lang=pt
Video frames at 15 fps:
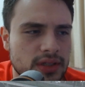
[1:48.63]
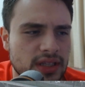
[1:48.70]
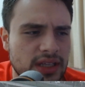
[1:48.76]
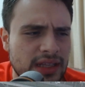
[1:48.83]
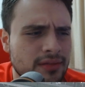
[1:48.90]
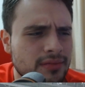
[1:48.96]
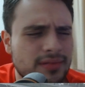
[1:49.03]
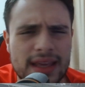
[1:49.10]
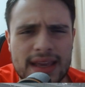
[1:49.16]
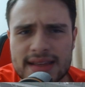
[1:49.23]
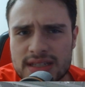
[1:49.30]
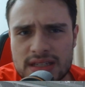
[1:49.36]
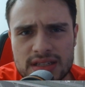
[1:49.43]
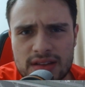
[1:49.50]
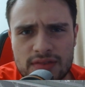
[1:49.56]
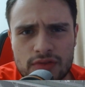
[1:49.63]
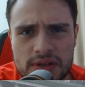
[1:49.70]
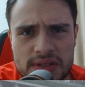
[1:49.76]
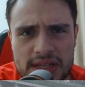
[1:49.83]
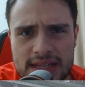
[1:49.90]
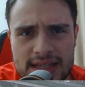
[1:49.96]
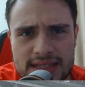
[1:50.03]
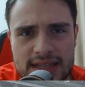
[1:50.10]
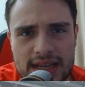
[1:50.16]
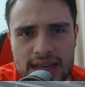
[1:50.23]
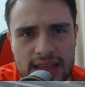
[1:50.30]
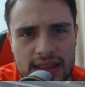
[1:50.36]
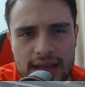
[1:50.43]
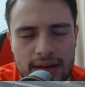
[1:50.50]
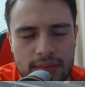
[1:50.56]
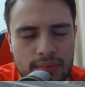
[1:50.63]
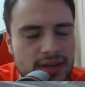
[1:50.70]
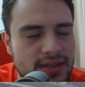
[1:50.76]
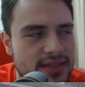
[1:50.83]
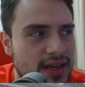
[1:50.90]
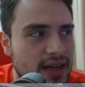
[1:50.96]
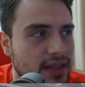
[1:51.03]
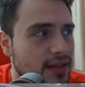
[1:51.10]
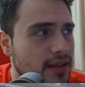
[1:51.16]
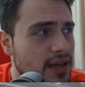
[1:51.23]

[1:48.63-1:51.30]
E não tem essa de ter forçado a saída, rapaziada.